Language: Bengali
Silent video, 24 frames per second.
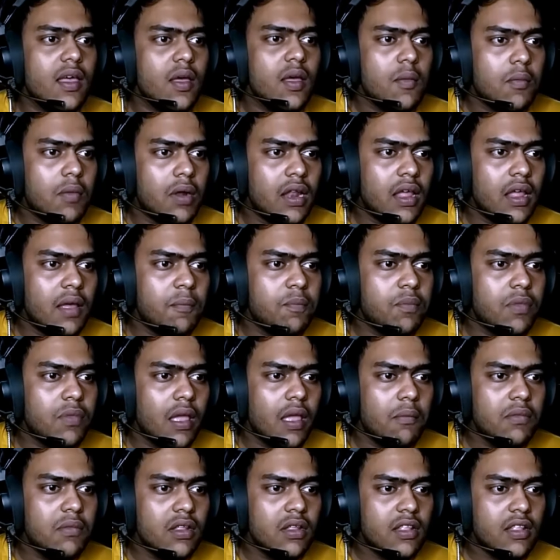মানে
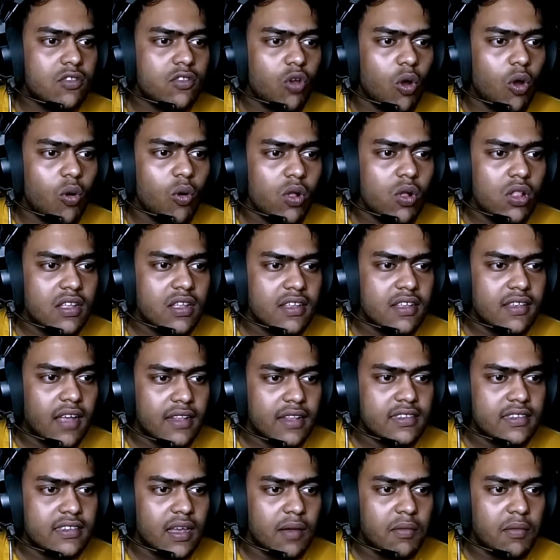এমনিতেই জঙ্গল দিয়ে যাচ্ছি
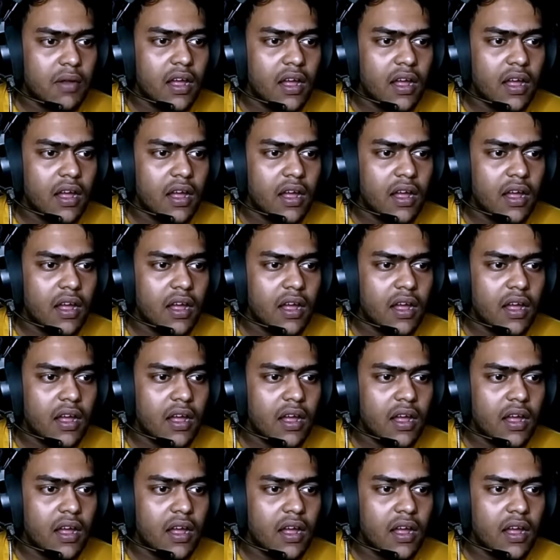আমরা